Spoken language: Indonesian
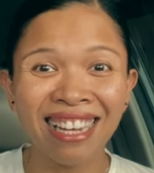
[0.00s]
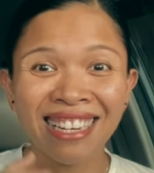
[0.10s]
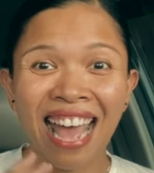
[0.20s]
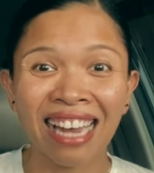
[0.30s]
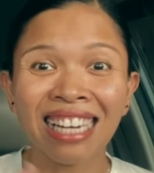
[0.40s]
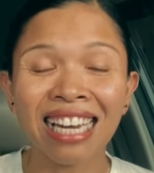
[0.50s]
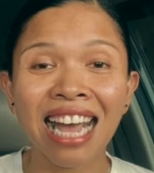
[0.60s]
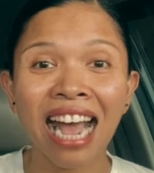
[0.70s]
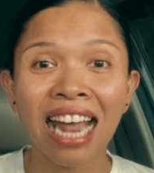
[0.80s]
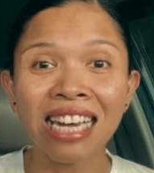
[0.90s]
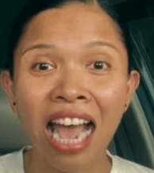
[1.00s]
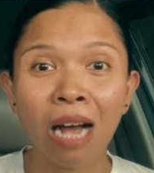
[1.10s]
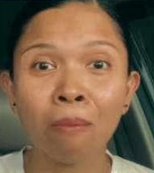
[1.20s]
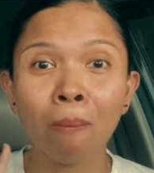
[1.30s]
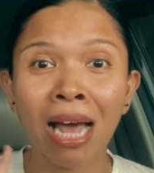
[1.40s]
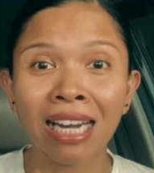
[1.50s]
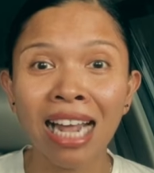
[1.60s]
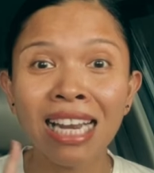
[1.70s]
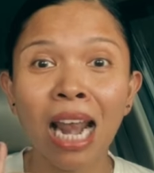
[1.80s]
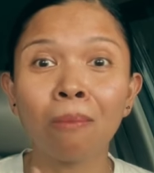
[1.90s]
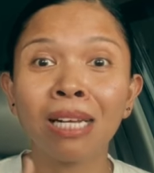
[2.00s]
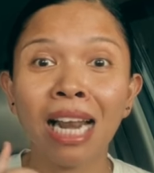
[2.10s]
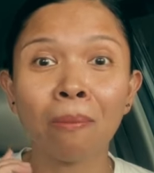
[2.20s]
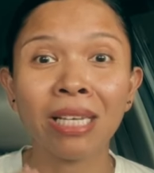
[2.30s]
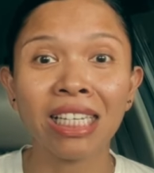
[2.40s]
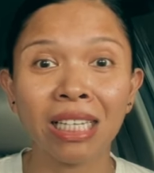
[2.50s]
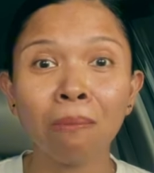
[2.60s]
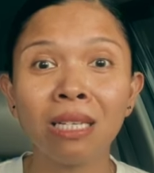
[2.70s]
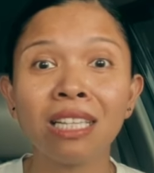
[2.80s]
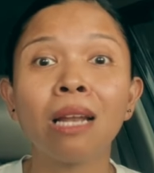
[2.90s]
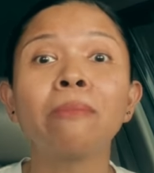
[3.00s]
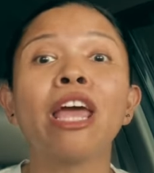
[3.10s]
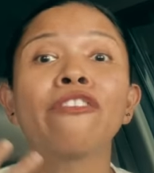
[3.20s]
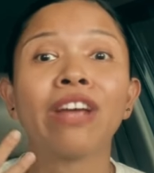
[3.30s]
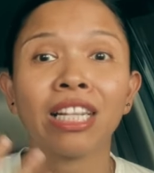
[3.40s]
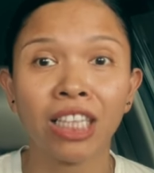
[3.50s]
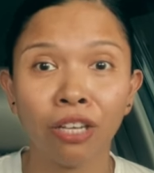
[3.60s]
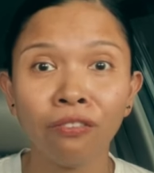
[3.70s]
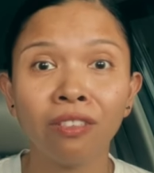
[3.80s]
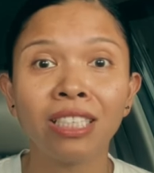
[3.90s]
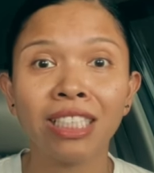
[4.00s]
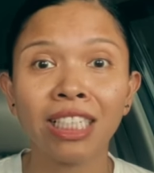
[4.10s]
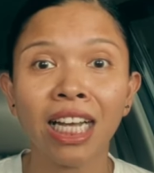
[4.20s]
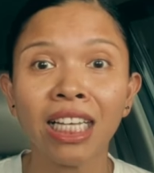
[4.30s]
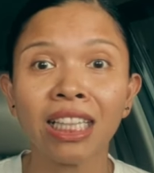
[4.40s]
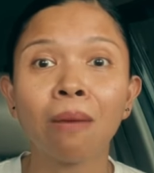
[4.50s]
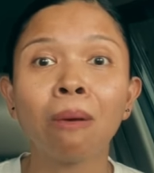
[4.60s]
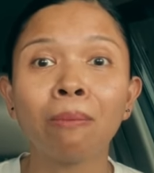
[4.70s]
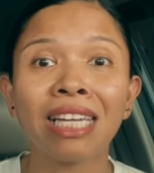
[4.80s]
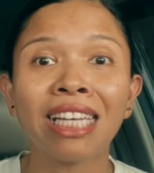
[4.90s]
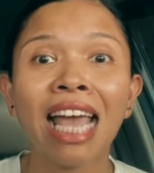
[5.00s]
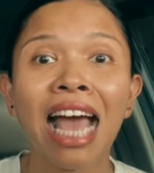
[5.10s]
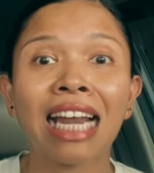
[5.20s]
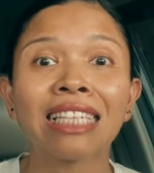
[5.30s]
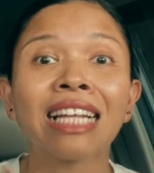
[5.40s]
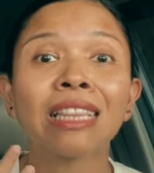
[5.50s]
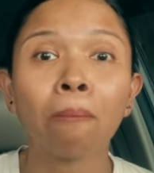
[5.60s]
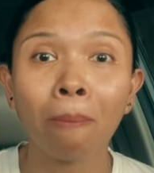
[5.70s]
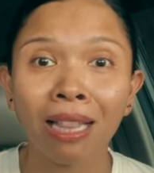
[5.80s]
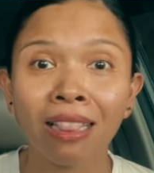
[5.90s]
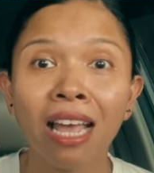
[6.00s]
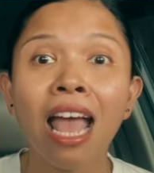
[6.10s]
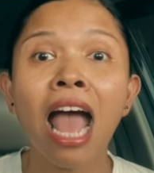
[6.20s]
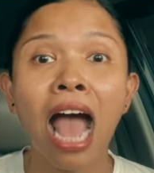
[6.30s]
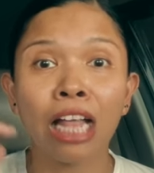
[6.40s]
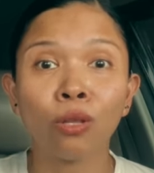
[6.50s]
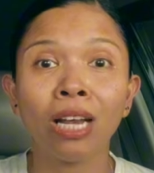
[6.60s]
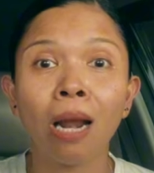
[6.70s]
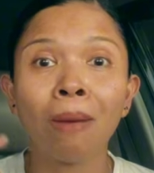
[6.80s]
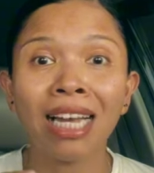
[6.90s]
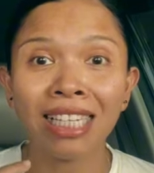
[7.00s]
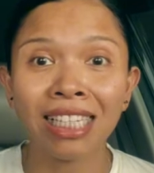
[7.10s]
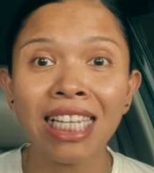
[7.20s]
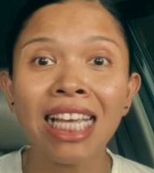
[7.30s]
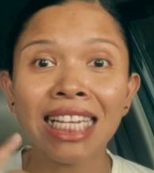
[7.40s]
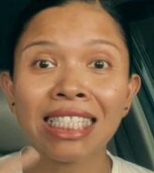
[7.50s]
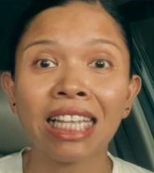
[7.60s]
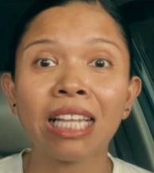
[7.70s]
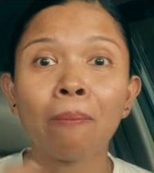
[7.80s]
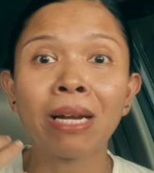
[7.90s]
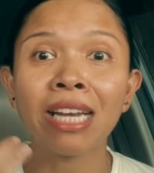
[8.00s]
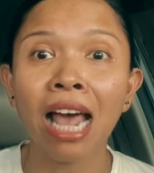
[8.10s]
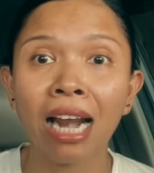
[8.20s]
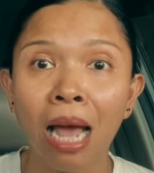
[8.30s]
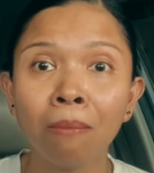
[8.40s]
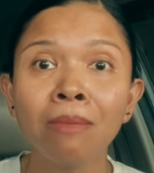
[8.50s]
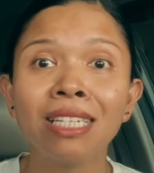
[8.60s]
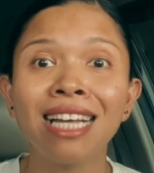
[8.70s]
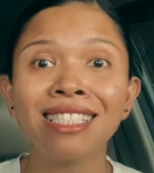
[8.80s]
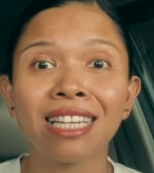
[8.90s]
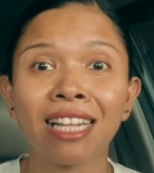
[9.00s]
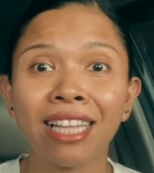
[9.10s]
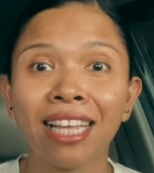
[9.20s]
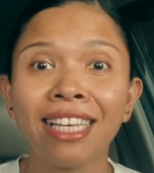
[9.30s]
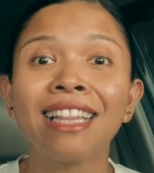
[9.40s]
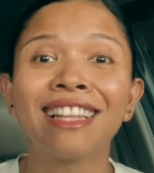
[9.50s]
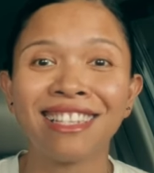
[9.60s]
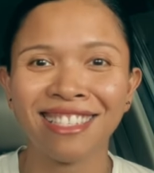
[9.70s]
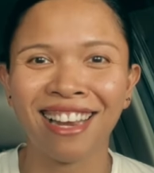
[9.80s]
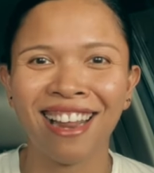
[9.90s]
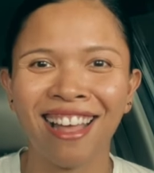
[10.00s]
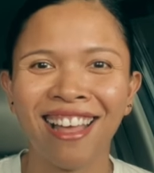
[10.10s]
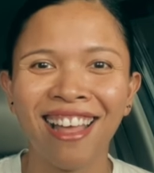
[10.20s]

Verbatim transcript: Dan kadang-kadang memanah dalam gelap ini bisa lebih efektif jika kita memiliki alat yang tepat atau dalam hal ini riset yang mendalam dan strategi yang terencana.